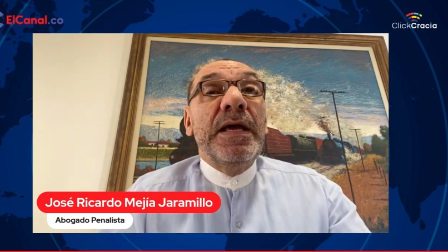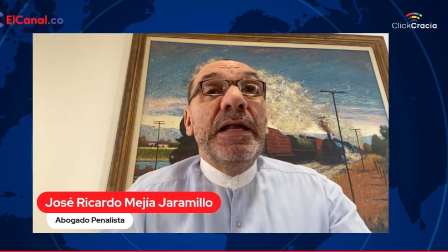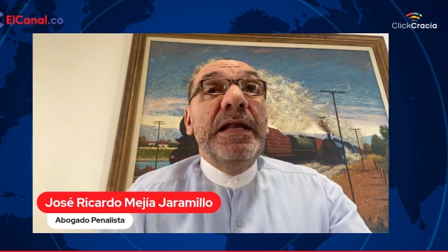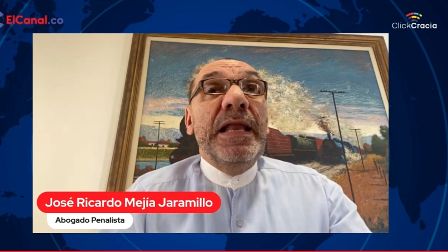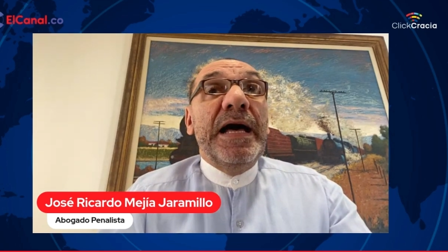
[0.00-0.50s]

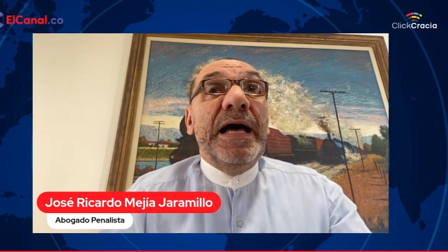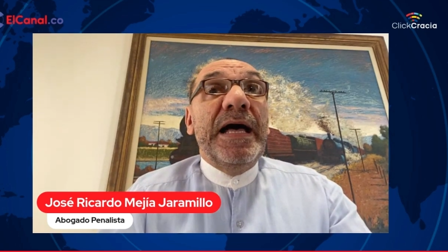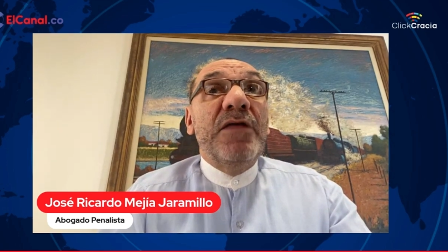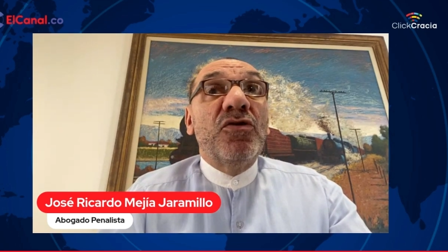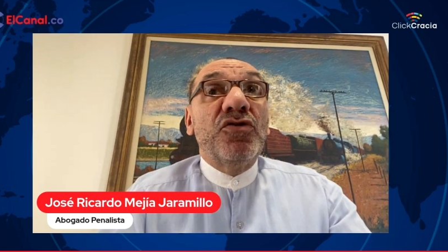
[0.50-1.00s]

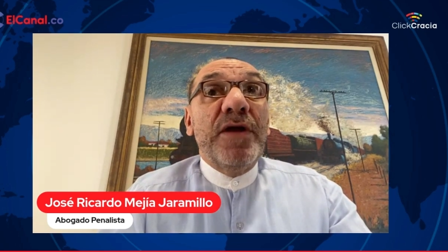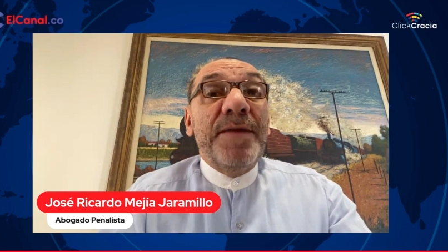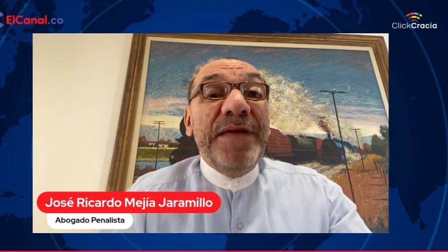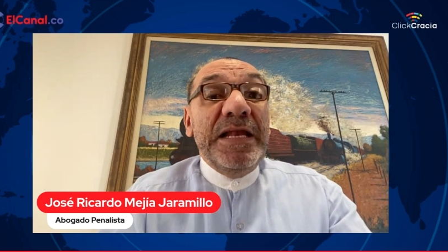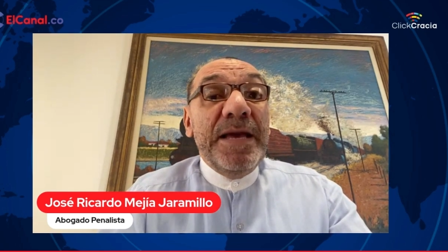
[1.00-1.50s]
la doctora
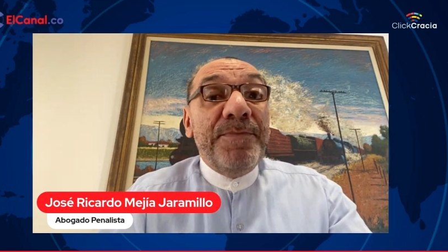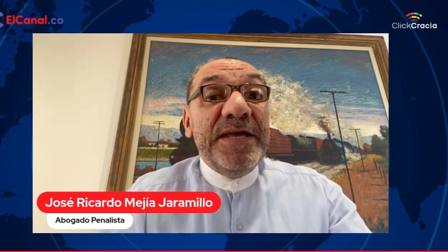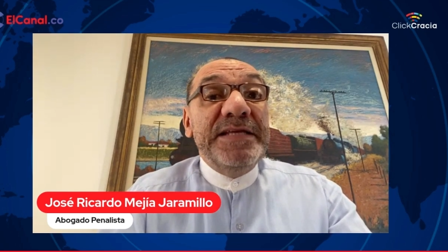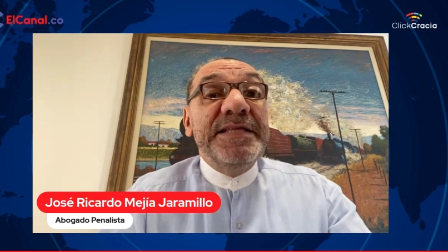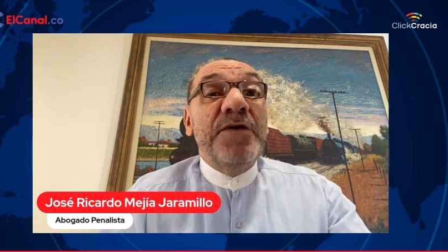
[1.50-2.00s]
Amelia
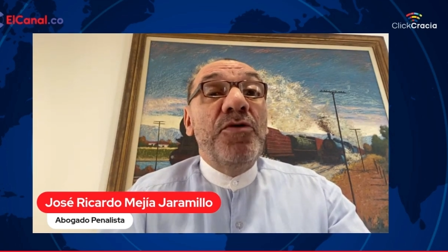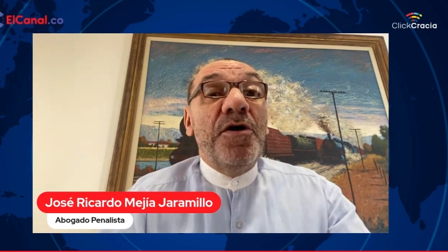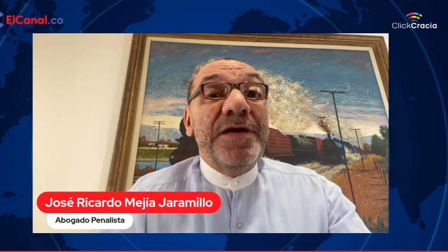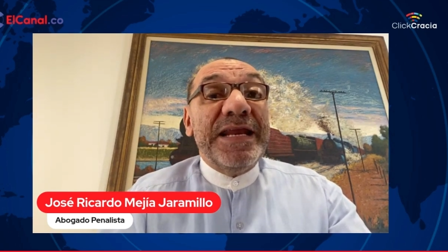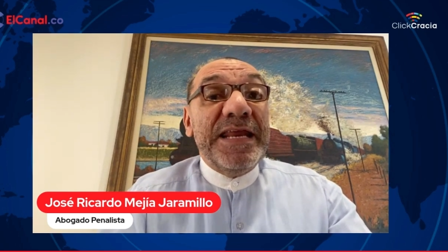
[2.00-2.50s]
Pérez
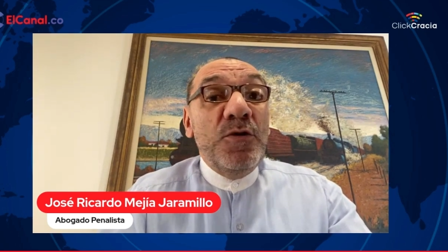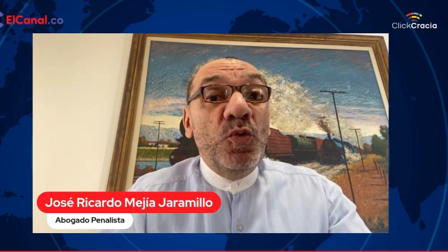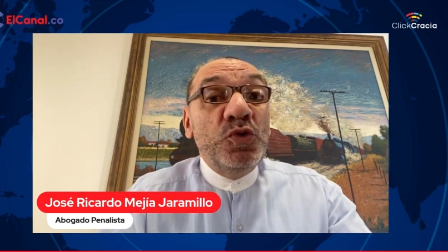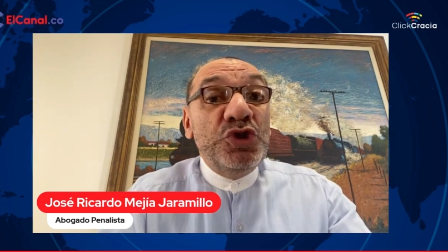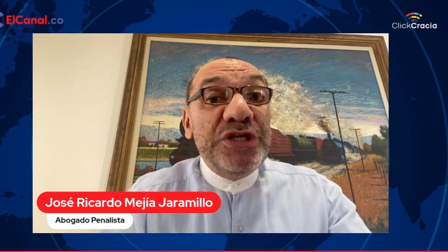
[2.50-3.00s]
debió haber
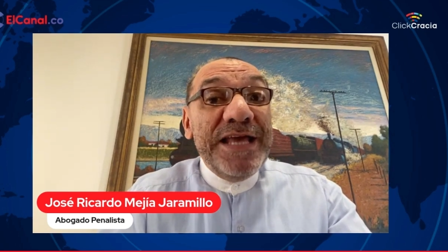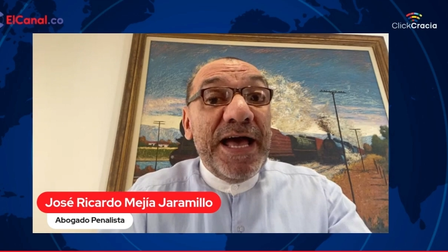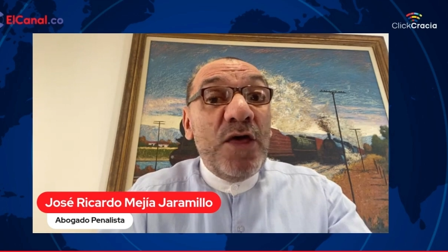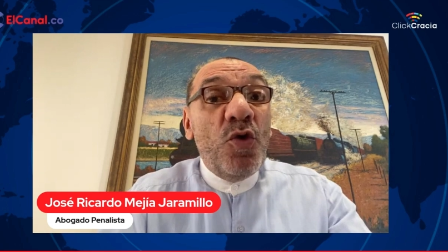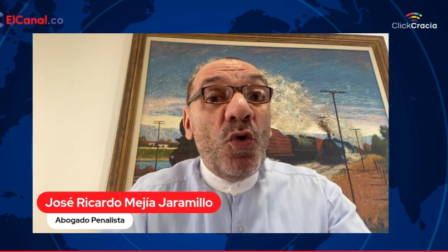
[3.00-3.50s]

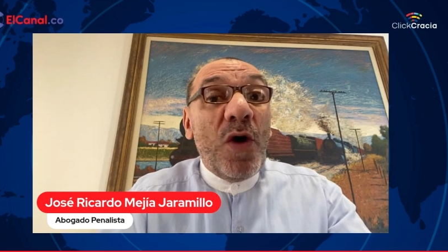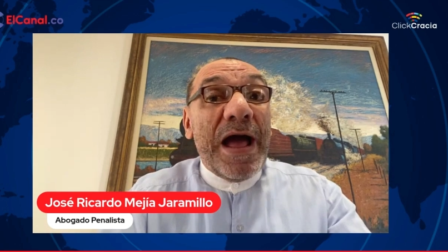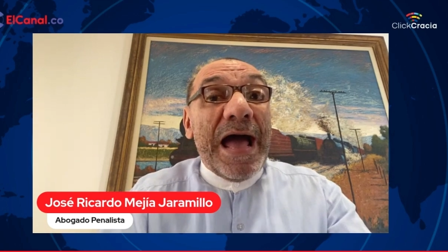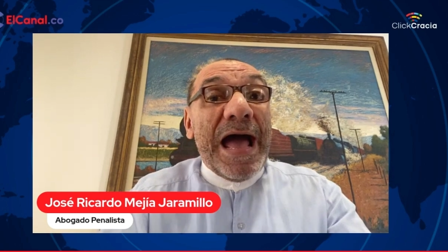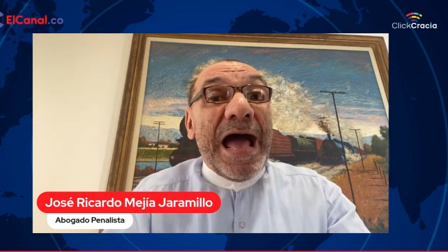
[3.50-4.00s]
renunciado
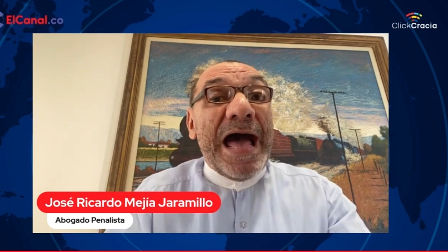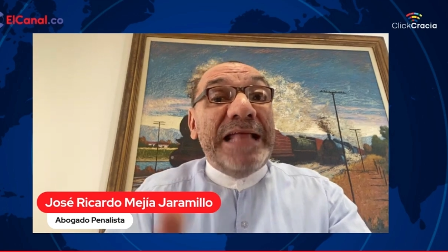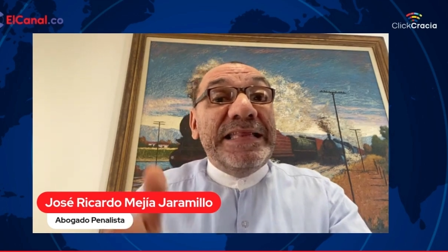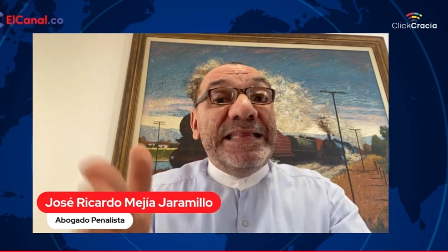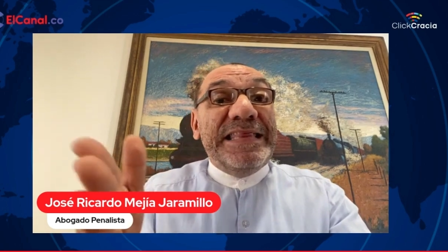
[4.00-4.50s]

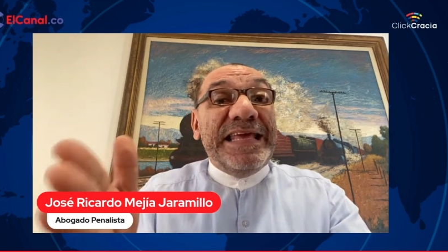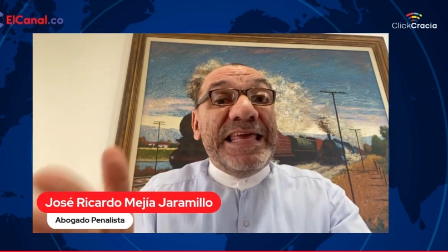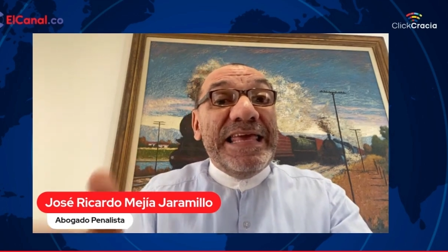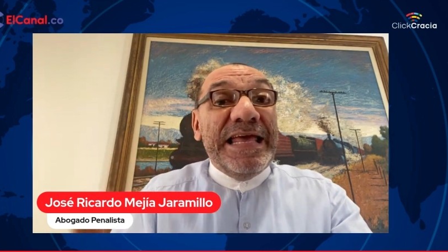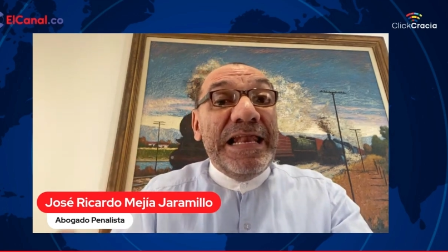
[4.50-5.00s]
ante
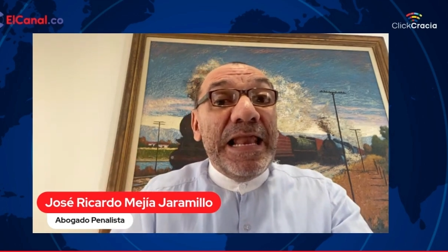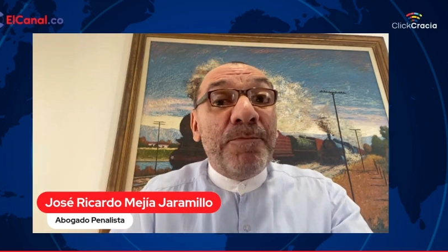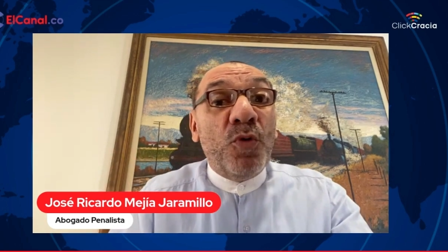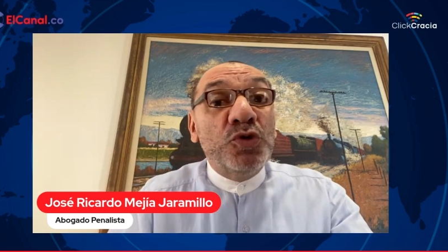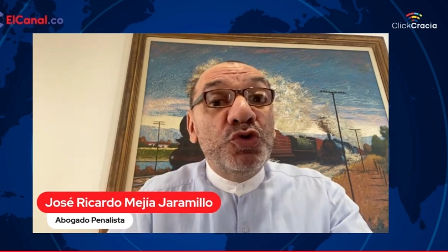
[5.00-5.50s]
quien
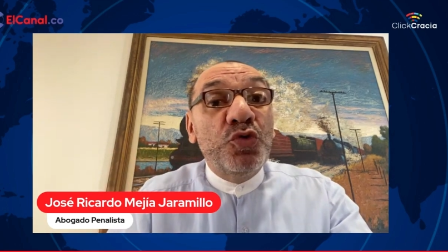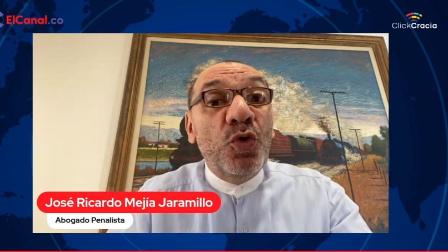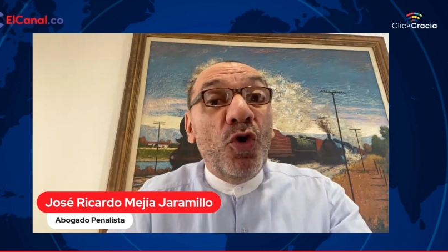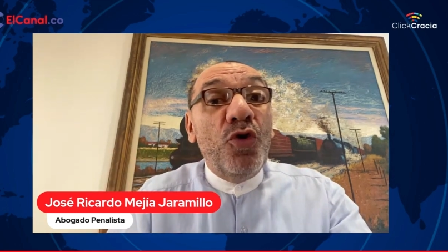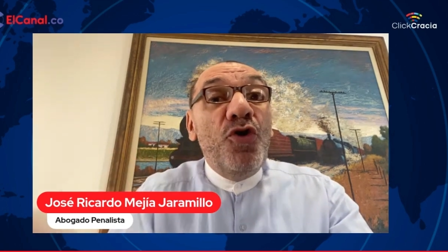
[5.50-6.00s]
la
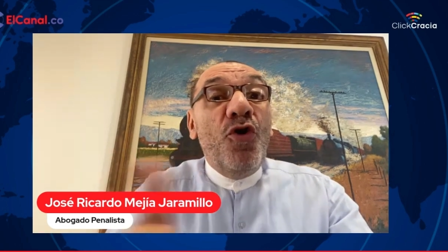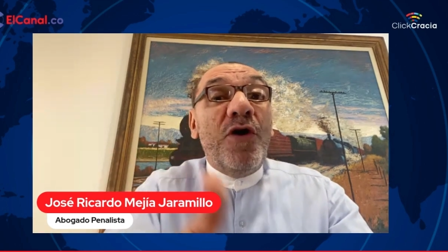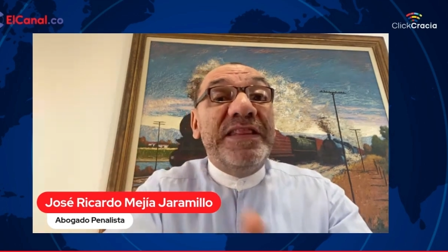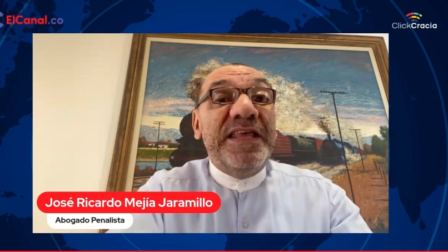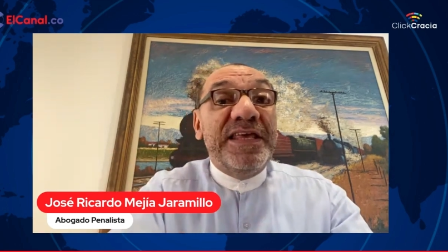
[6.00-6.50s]
postuló, no
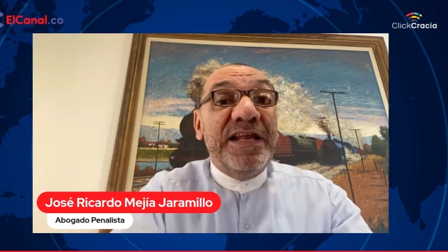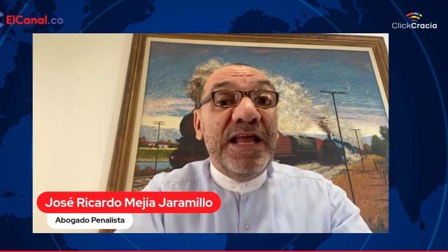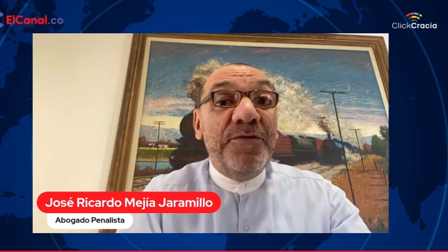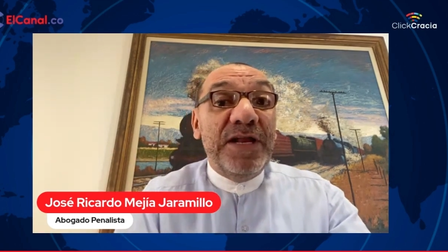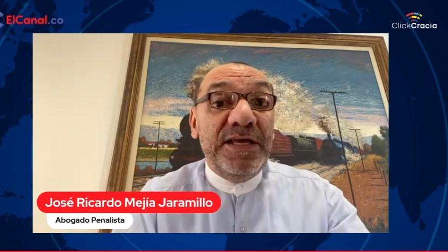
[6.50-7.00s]
ante quien
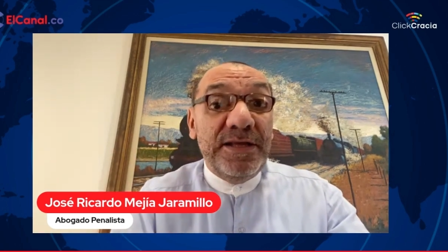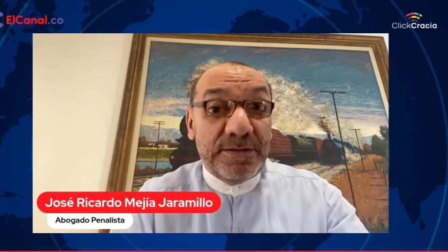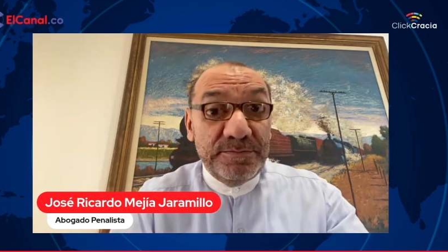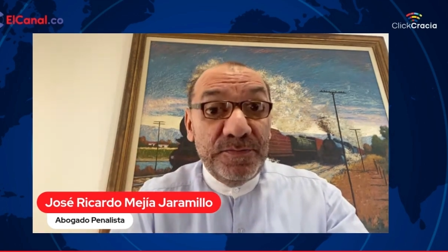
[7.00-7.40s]
la iba a elegir.